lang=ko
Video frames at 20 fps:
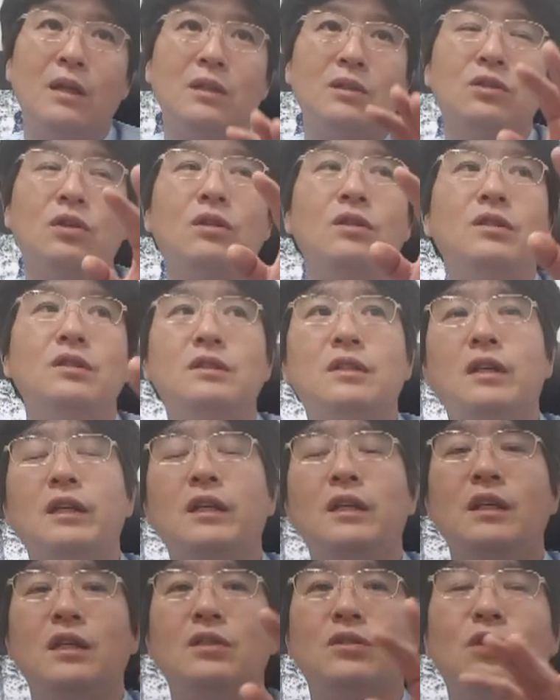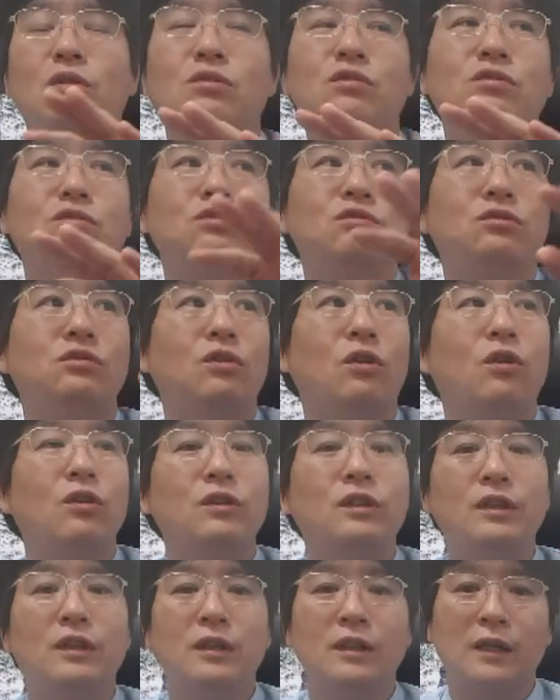전 세계 전국
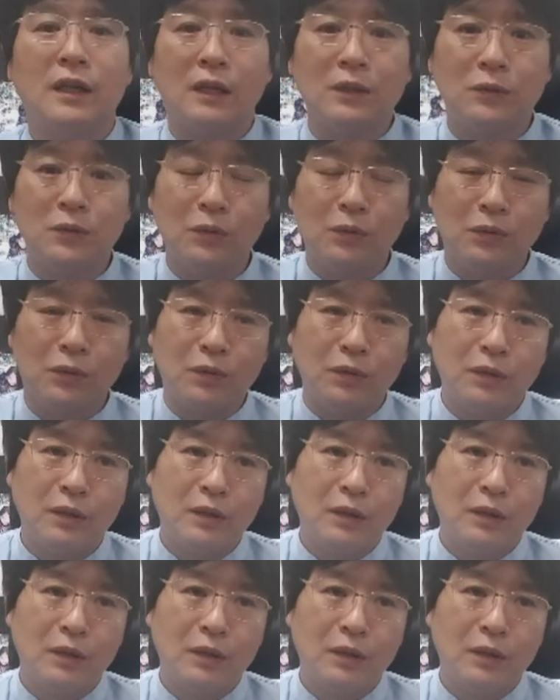어디를 가도